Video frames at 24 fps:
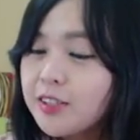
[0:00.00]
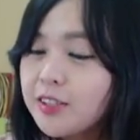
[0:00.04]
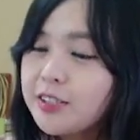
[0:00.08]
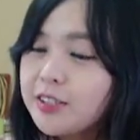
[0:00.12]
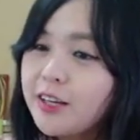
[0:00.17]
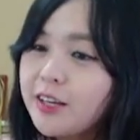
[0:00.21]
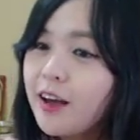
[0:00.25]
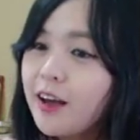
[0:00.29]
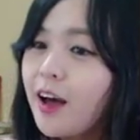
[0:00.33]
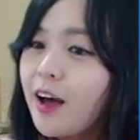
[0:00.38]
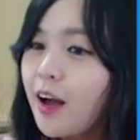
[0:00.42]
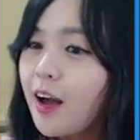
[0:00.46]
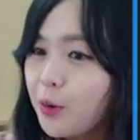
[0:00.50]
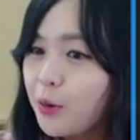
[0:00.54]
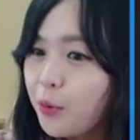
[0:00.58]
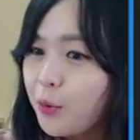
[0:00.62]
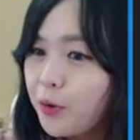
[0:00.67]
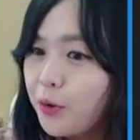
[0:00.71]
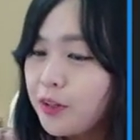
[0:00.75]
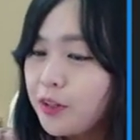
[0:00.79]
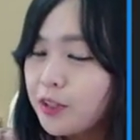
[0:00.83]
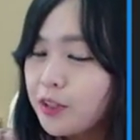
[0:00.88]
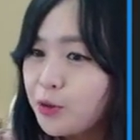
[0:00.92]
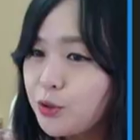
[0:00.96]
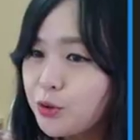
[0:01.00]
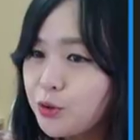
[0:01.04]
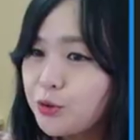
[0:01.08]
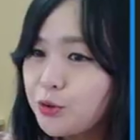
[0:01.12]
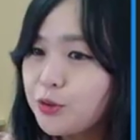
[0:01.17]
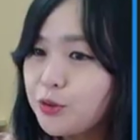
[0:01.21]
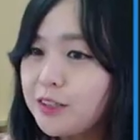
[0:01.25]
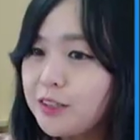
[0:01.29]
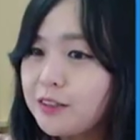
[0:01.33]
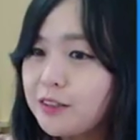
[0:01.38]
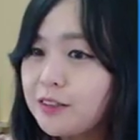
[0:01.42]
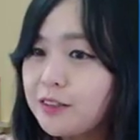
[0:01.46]
제가 알고 있는
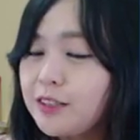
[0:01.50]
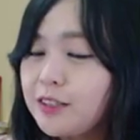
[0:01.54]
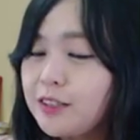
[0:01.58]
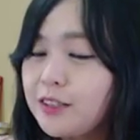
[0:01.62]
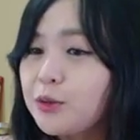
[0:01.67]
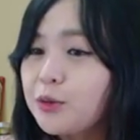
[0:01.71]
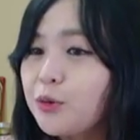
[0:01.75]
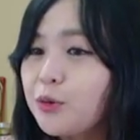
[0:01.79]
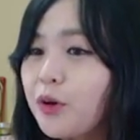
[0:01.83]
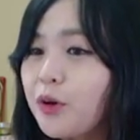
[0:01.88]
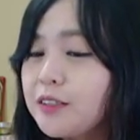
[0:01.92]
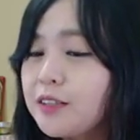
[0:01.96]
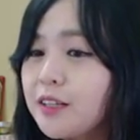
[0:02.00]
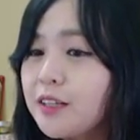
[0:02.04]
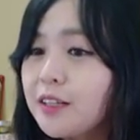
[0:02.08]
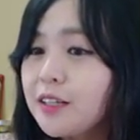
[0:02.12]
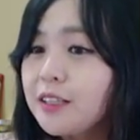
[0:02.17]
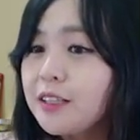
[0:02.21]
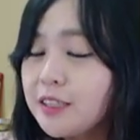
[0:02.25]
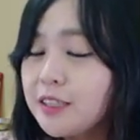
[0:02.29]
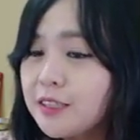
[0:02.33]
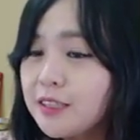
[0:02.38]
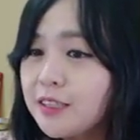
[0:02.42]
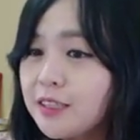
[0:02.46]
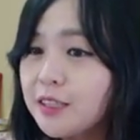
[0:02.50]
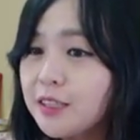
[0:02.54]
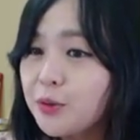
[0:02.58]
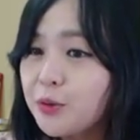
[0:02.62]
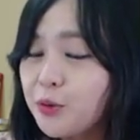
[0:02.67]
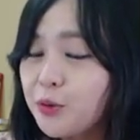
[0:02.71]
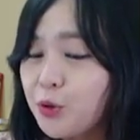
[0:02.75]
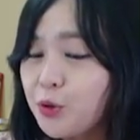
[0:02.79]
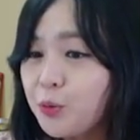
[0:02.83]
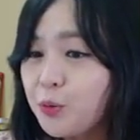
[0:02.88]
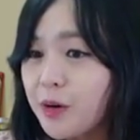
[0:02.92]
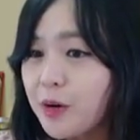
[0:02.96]
중국인들은 굉장히
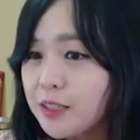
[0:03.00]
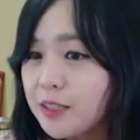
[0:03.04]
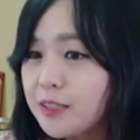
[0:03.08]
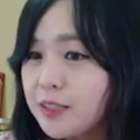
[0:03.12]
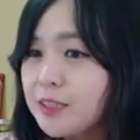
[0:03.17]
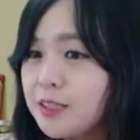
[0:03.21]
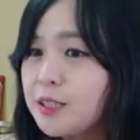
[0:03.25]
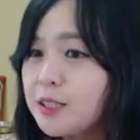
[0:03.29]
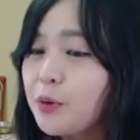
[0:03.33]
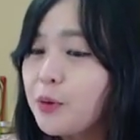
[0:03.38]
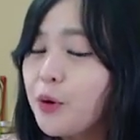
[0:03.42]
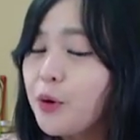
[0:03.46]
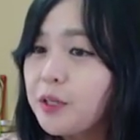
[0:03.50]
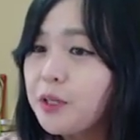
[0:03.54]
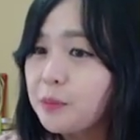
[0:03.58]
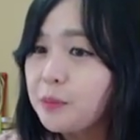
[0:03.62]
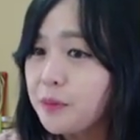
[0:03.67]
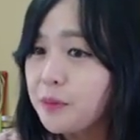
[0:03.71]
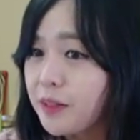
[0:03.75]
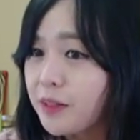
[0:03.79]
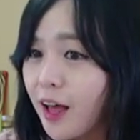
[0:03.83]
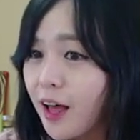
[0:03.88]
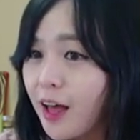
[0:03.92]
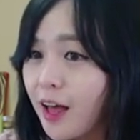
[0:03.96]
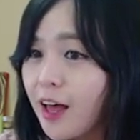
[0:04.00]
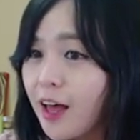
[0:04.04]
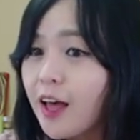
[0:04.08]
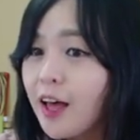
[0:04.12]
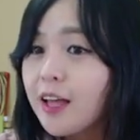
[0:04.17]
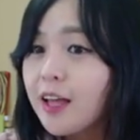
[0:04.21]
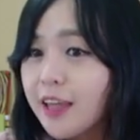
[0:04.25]
일상적으로 많이 쓰는 표현입니다.